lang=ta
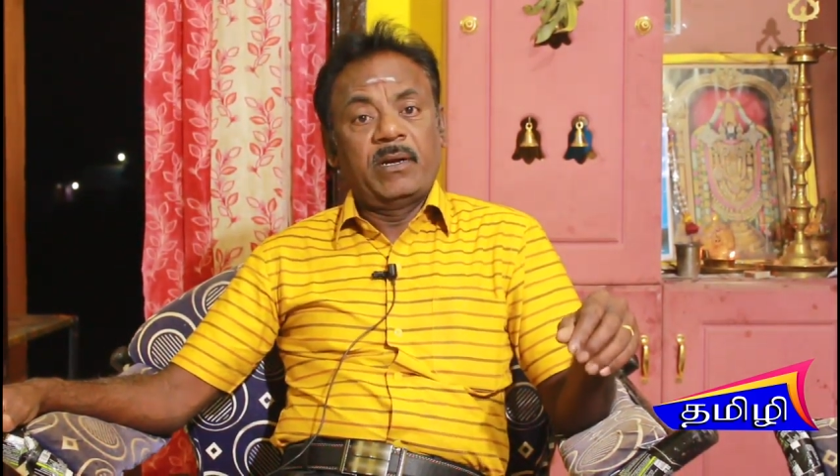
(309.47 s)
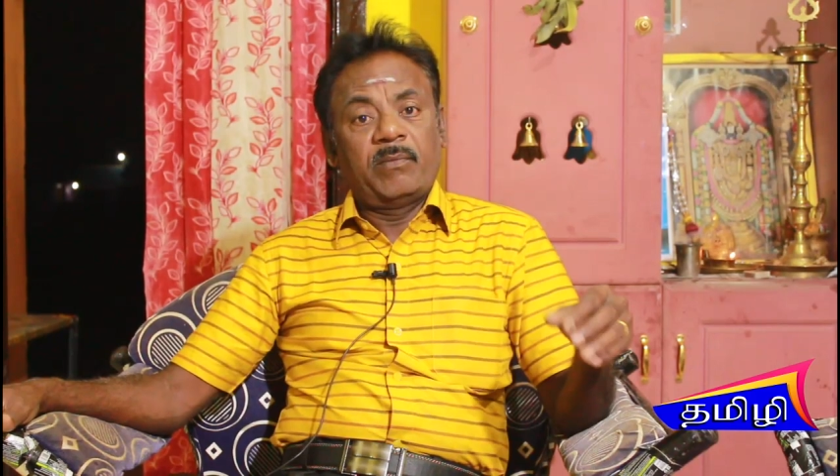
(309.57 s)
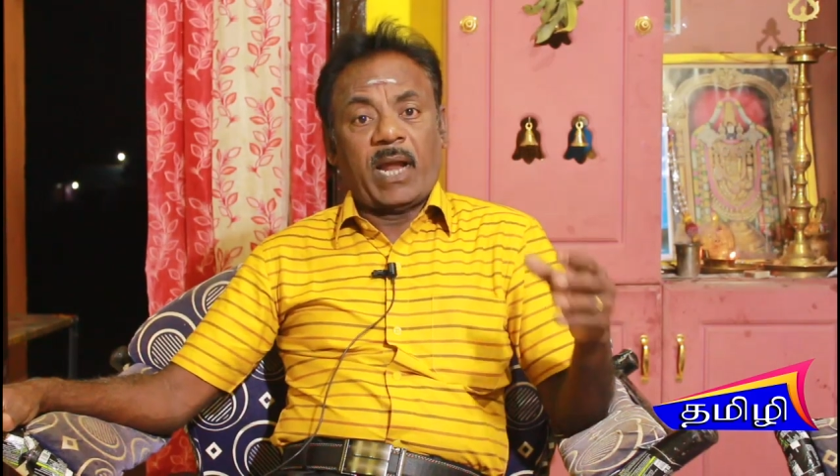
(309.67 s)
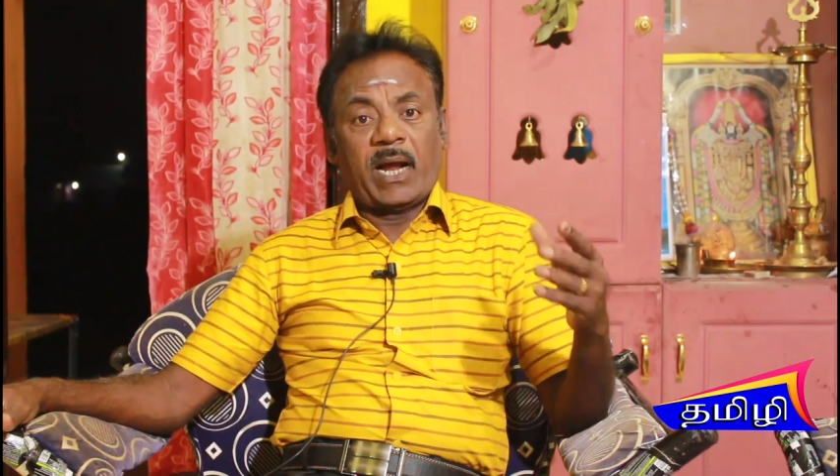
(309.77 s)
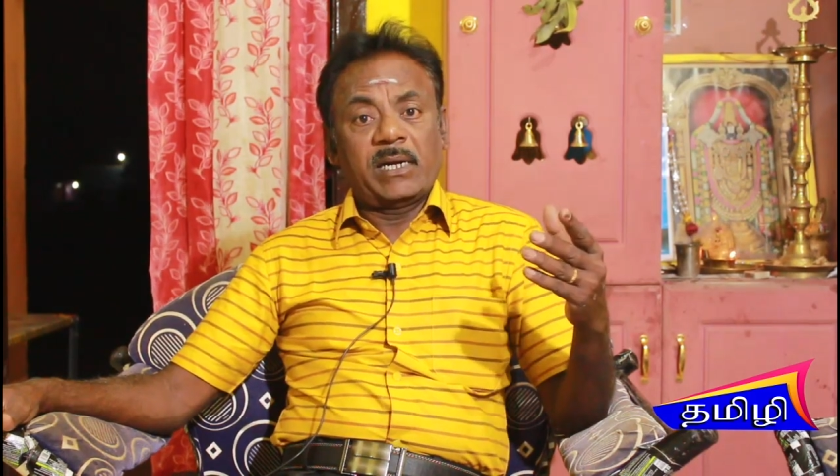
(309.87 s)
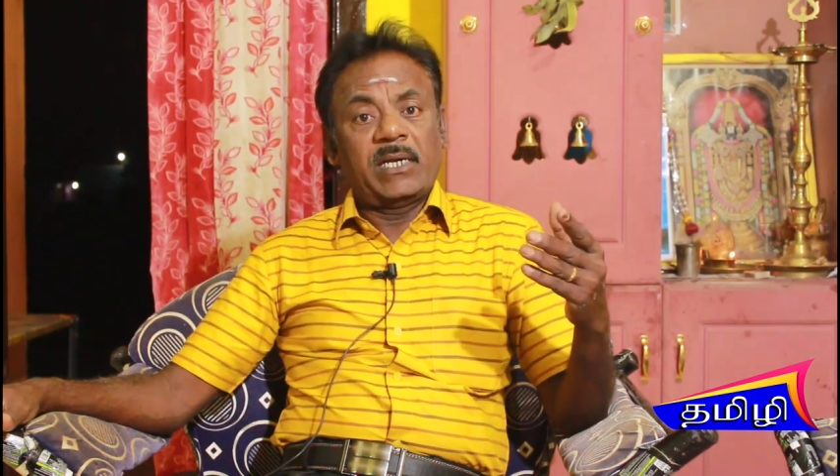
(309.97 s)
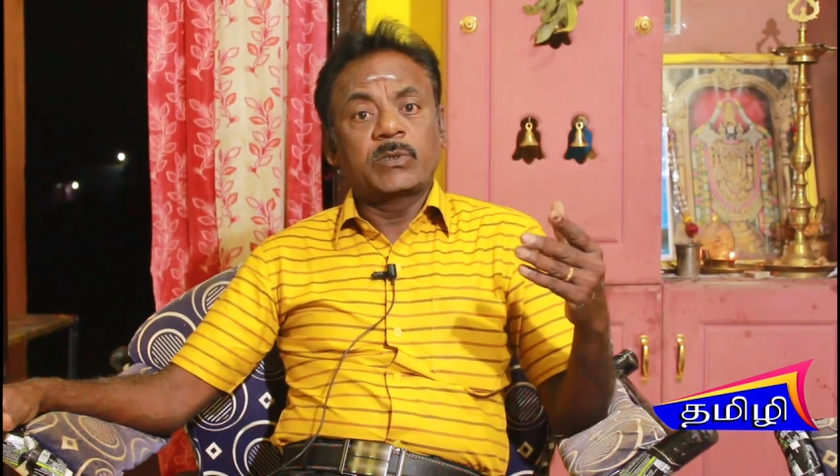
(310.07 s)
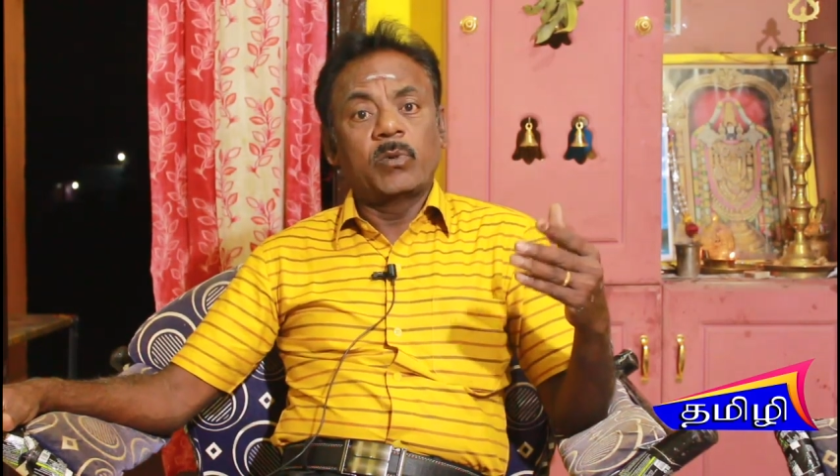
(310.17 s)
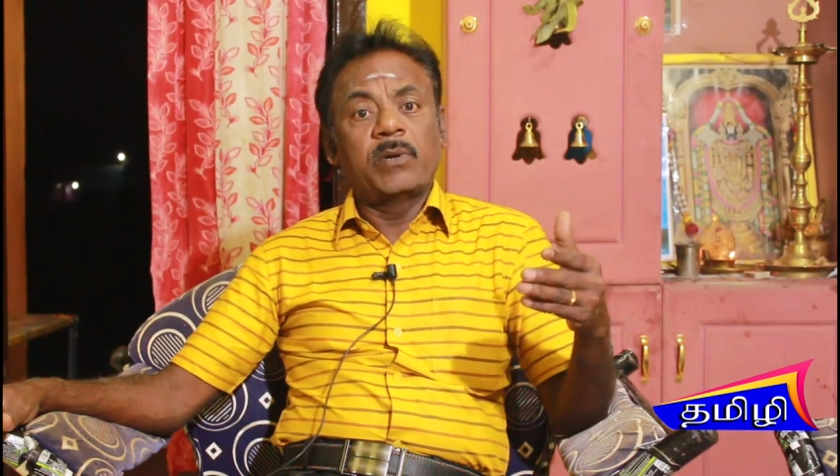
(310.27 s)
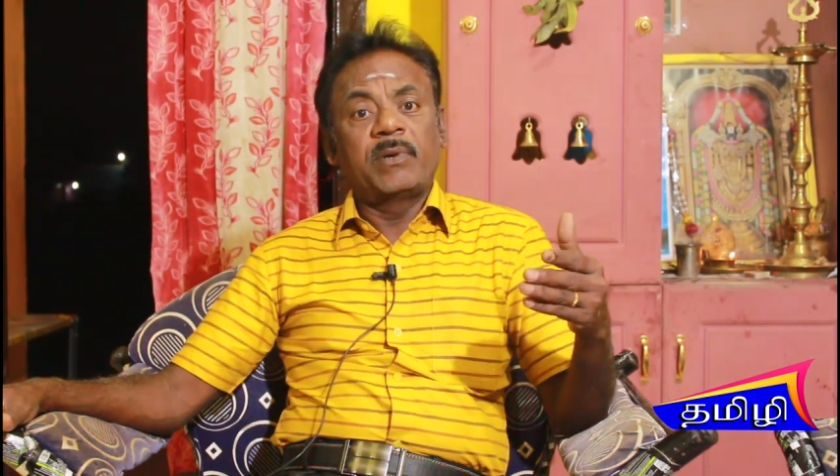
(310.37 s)
இப்போ நாங்கள்லாம்
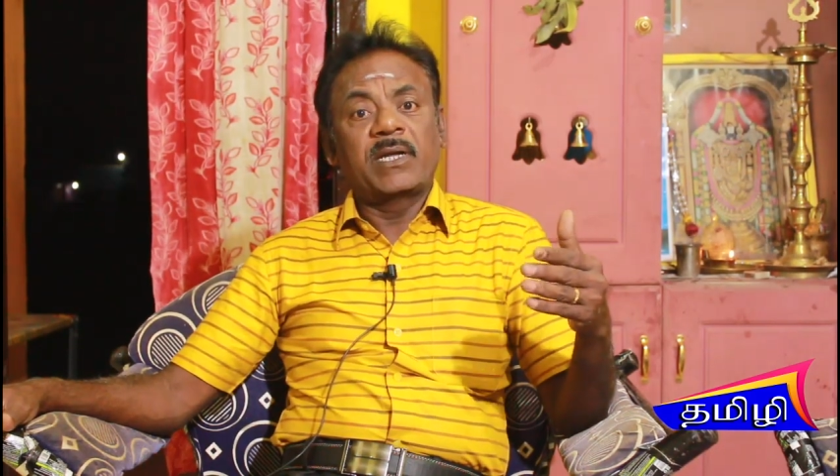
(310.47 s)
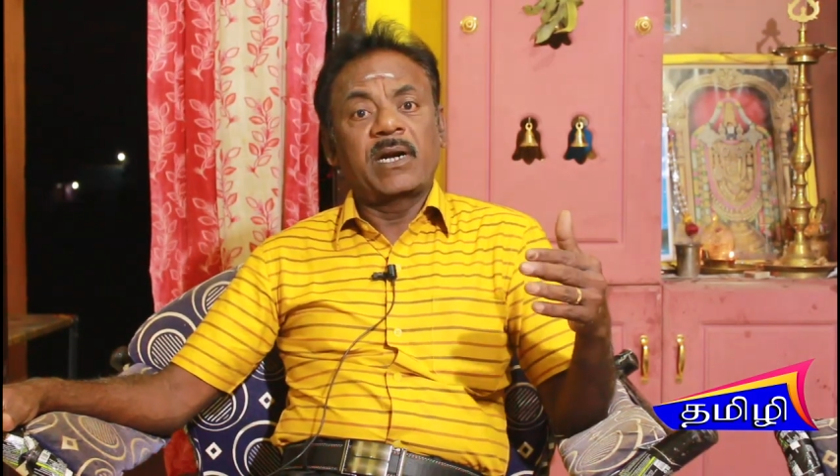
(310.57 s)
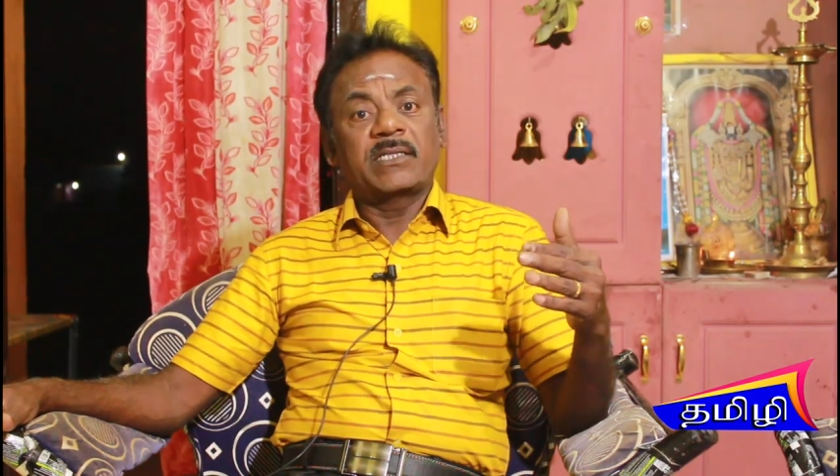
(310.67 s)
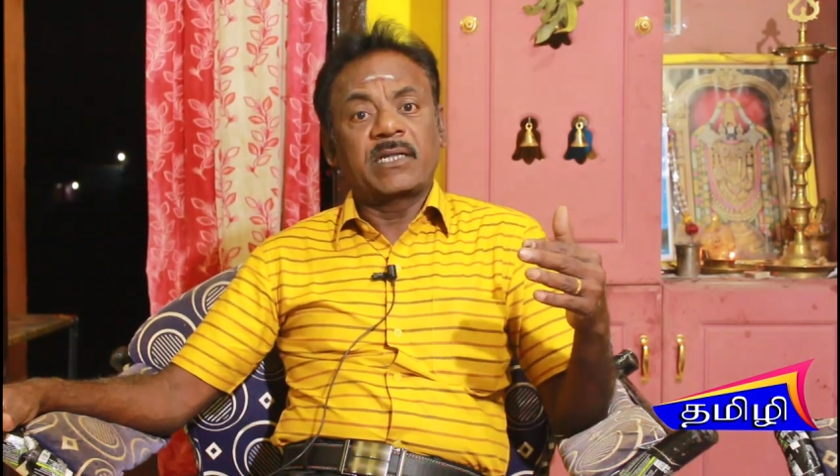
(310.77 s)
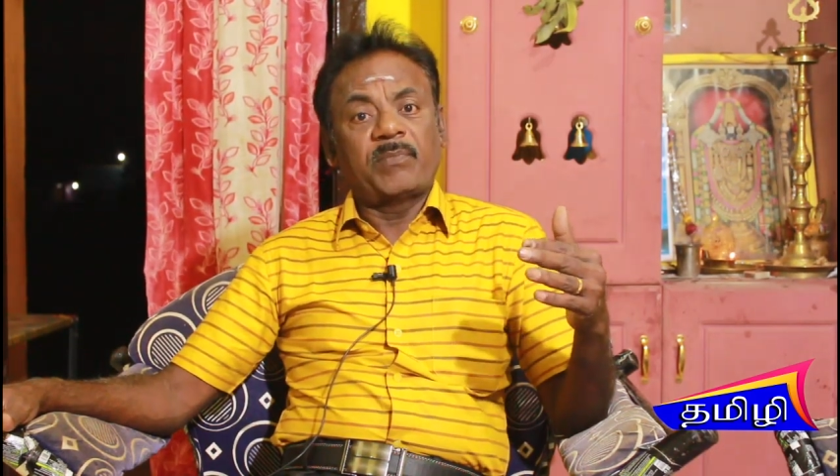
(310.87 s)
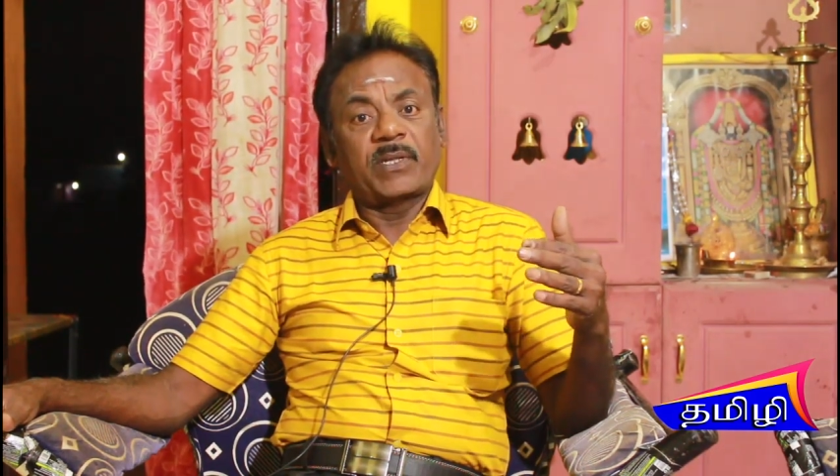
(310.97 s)
ஸ்கூலில் படிக்கிற காலத்தில்